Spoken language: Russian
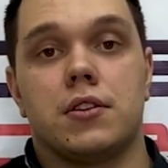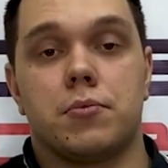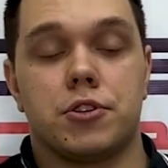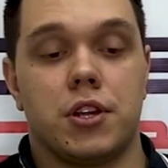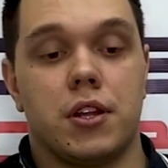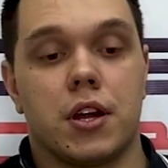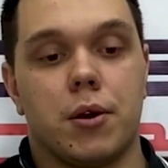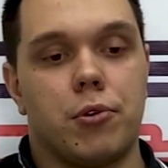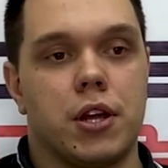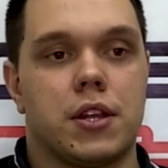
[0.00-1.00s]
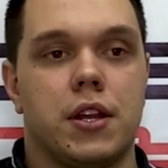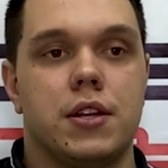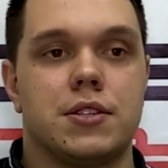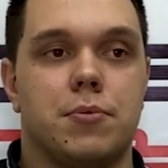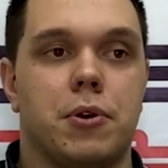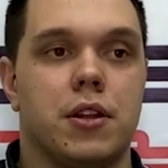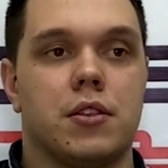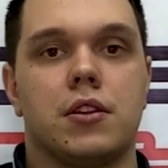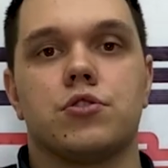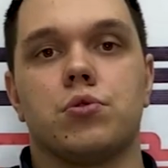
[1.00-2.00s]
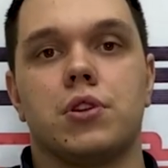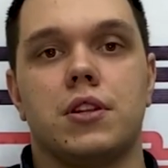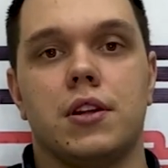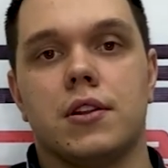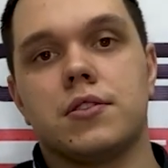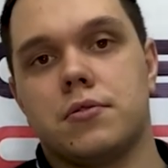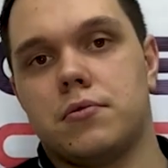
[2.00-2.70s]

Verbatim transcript: напряжение на аккумуляторе 11,5, надо что-то делать.